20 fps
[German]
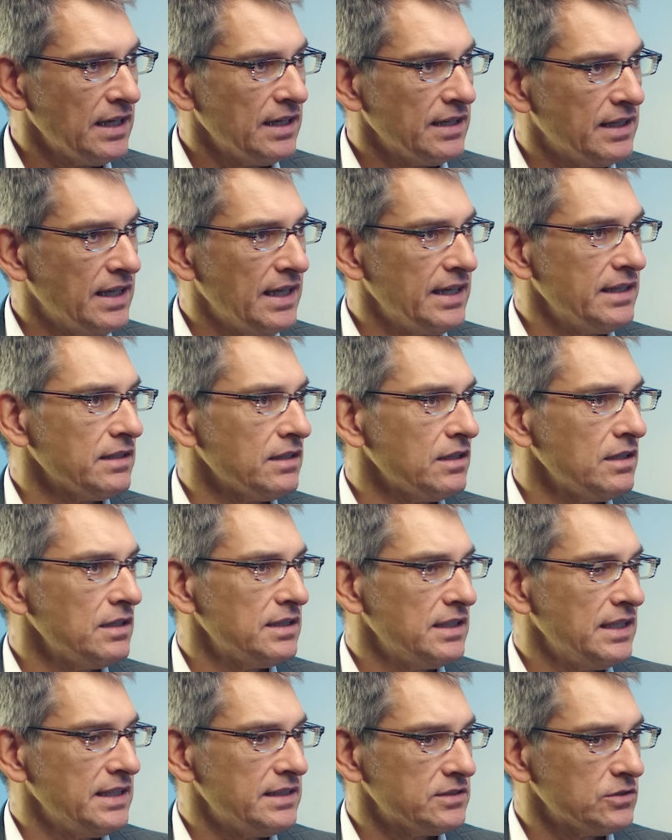Jeder,
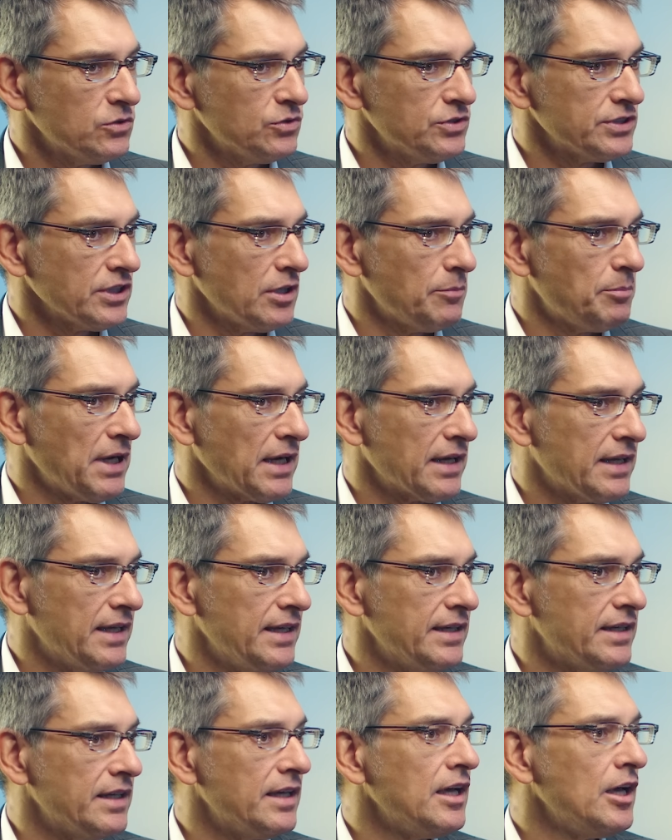jedes unserer
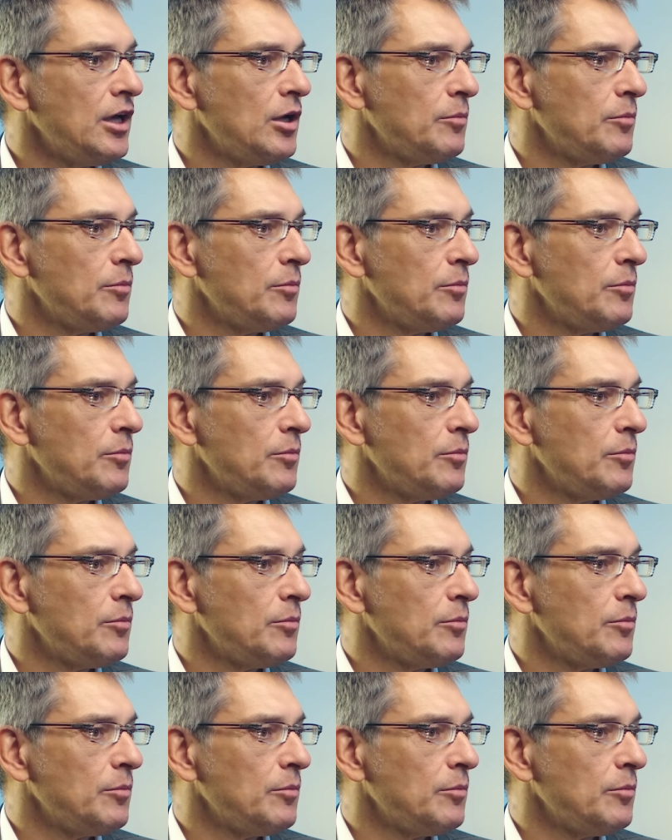Pakete